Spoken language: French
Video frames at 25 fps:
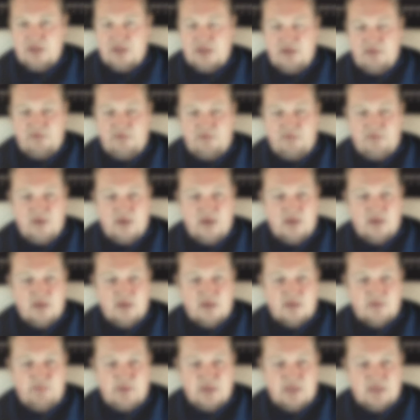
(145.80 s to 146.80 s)
d'effets
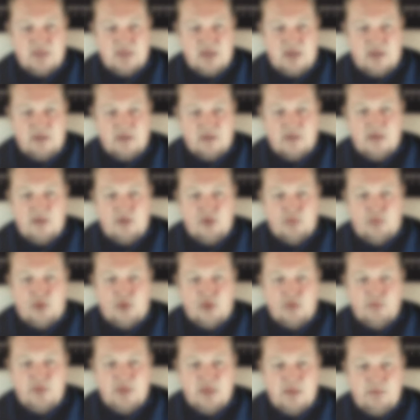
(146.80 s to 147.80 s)
spécial. Le
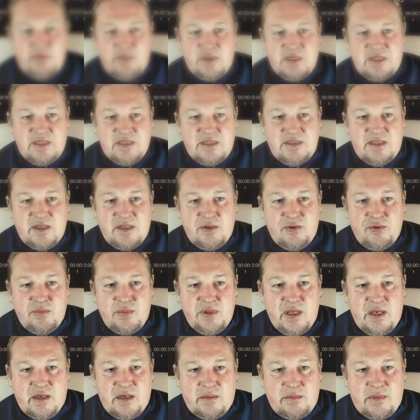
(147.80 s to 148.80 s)
premier, BCC
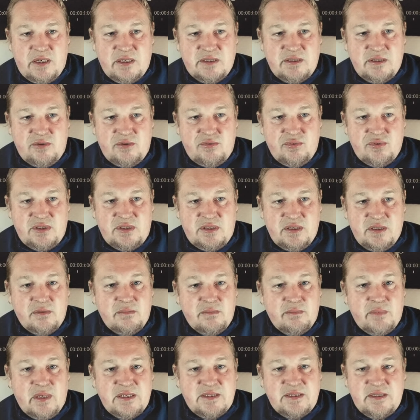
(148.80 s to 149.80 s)
lumière, bah, c'est tout ce qui
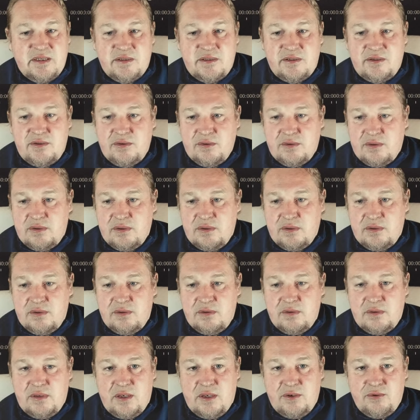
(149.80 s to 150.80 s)
est basé sur
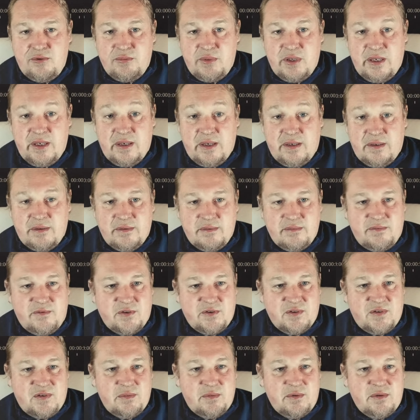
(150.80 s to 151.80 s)
euh, la lumière, hein,
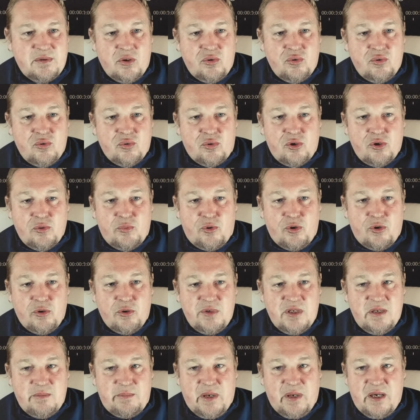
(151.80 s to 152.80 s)
forcément. Donc le
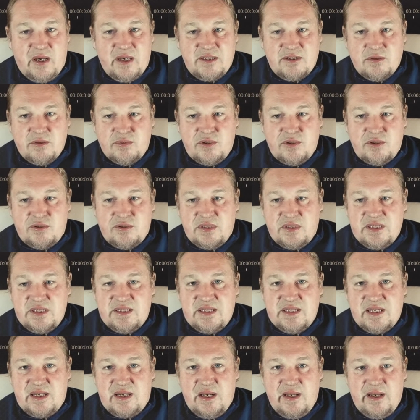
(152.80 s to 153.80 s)
premier, par exemple, ce sont
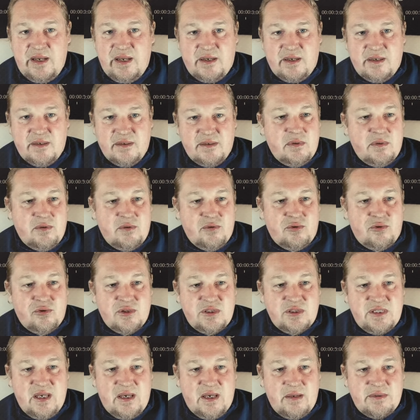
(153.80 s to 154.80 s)
des éclairs. Le
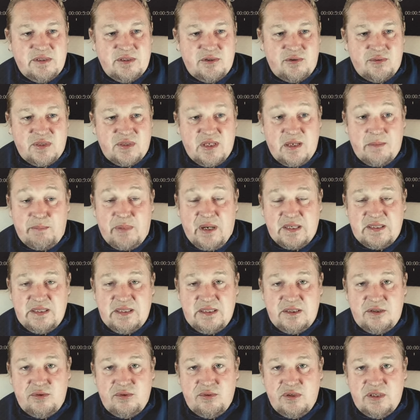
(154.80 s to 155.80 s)
deuxième, ce sont des
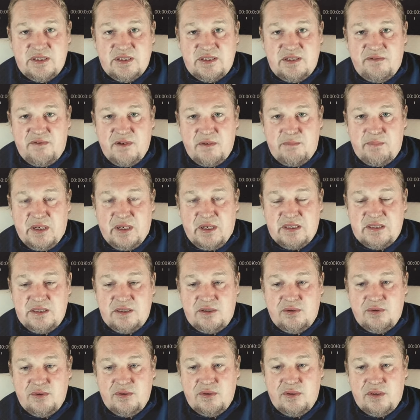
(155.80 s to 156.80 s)
particules, des effets de
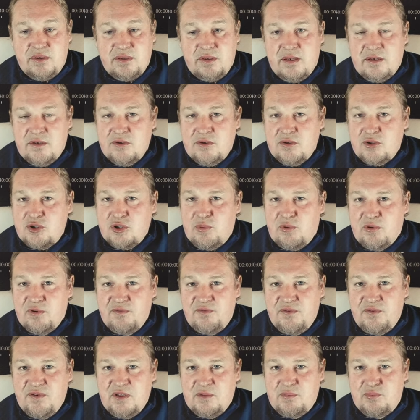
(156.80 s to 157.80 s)
particules. Euh, j'en
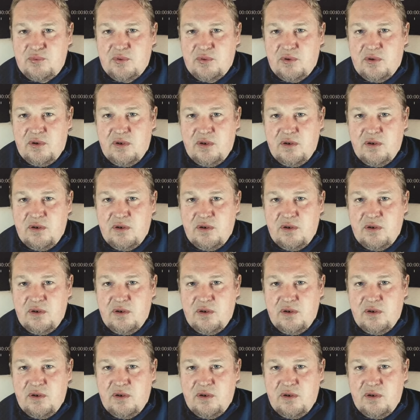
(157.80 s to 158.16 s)
profite pour